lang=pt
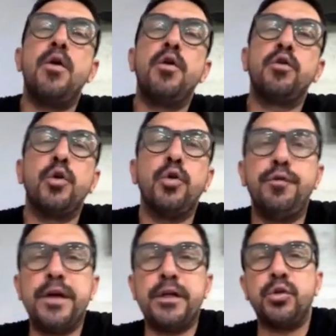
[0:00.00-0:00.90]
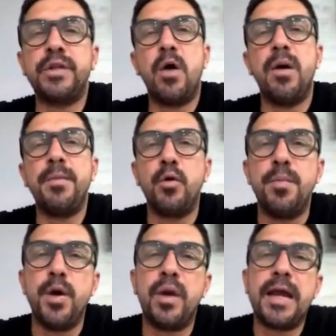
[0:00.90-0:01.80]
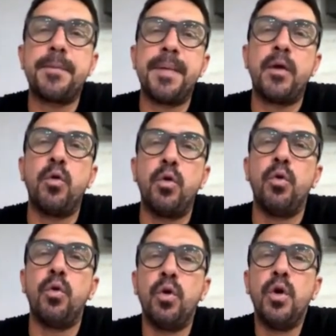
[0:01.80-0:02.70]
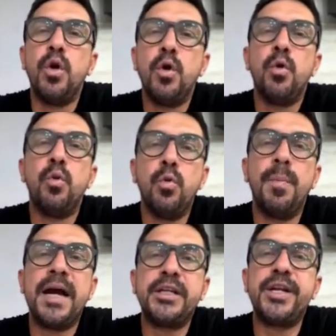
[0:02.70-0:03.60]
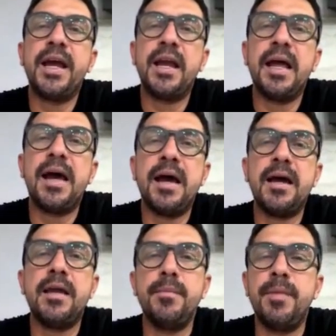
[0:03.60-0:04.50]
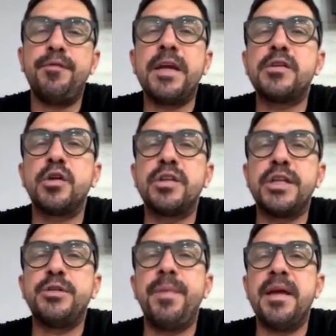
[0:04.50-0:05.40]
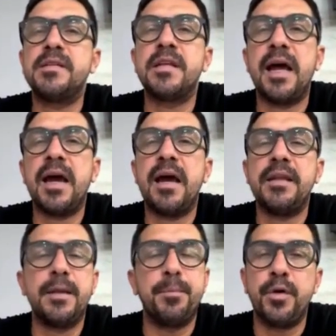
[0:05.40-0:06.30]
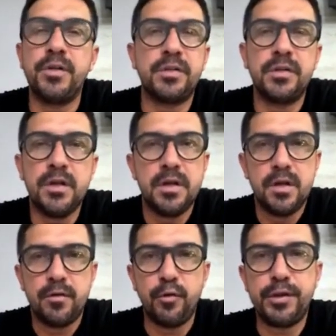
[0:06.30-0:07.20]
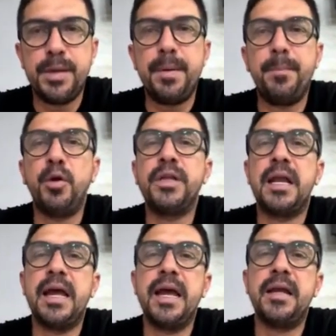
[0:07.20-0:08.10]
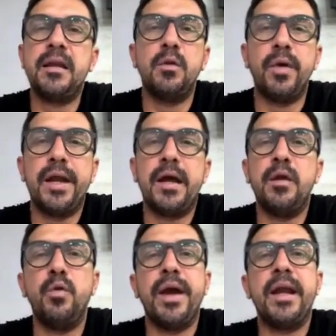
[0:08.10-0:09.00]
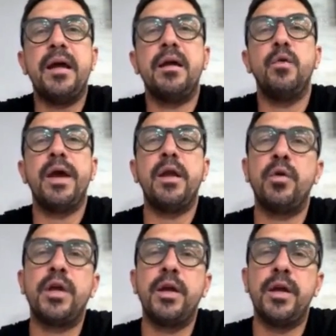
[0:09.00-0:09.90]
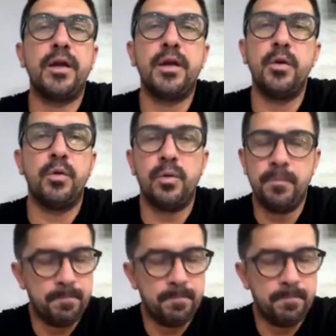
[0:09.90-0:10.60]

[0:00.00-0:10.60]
eu, eu fui ajudar um amigo meu lá que pegou o Bagé lá e fiquei só três meses lá e depois voltei para Porto Alegre. Não era, não era, não era o que, que eu,